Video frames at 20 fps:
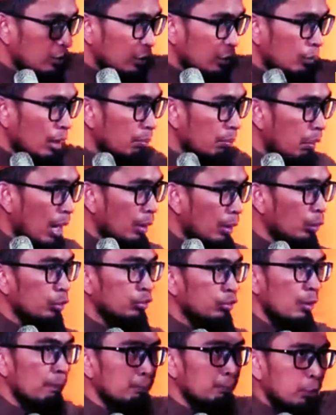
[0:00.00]
Isinya
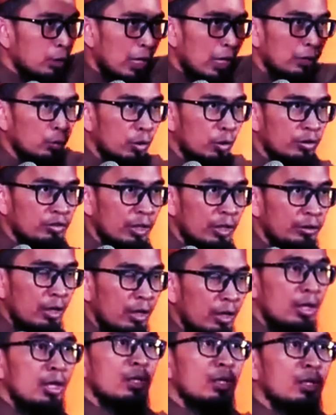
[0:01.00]
bagus, sempurna
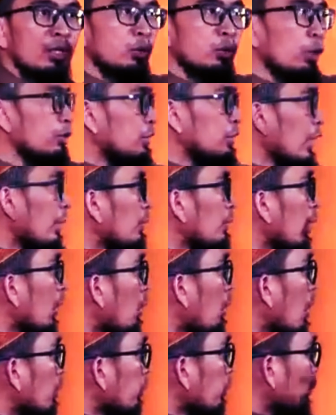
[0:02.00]
tulisannya, ditulis dalam
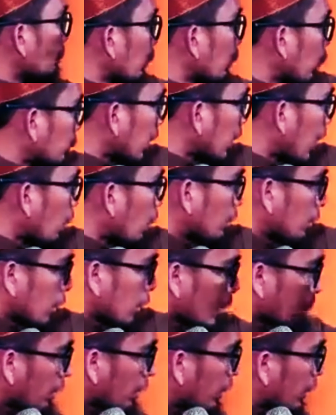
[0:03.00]
jangka waktu 10 tahun.